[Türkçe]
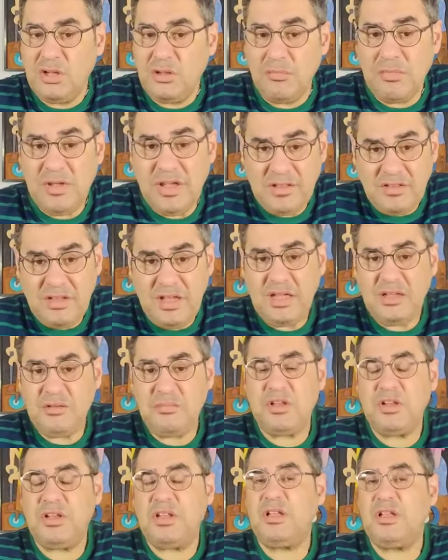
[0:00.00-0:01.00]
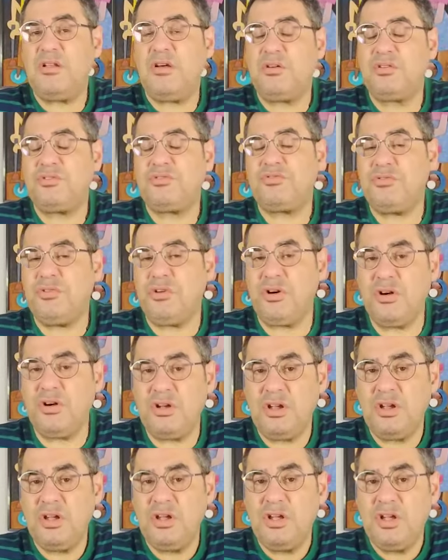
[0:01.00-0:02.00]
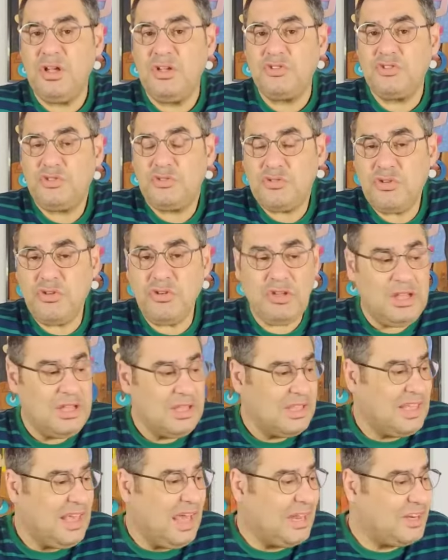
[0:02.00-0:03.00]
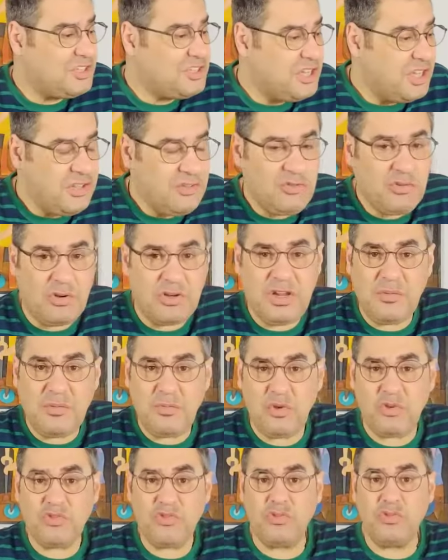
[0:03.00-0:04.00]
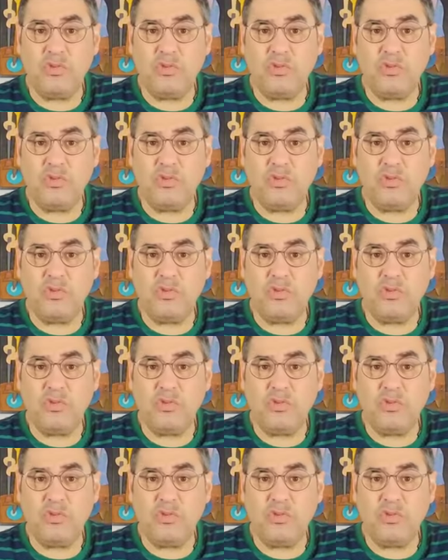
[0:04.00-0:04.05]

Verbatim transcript: Medya birliğiyle örtüyor. Çünkü gerçeği söylemiyorsun.